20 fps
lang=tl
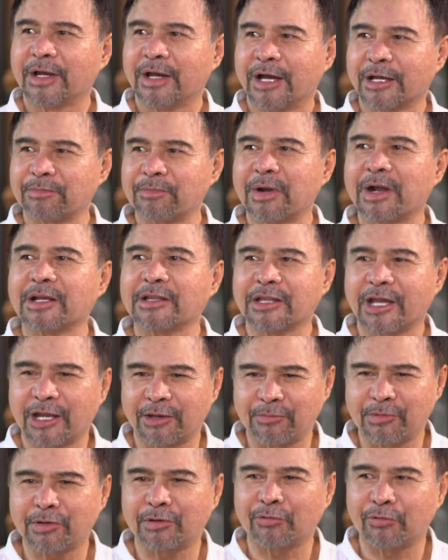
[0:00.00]
At pagandahin
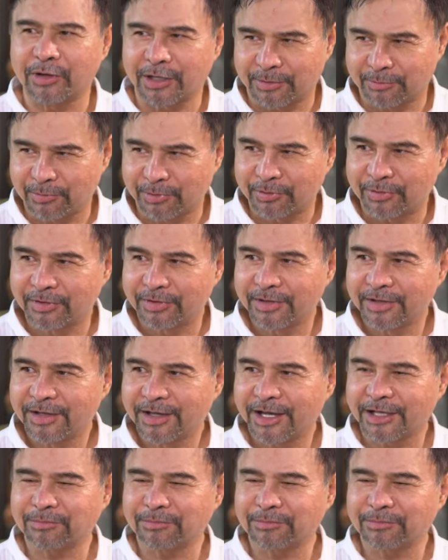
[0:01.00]
mo yung lugar mo. Ayun.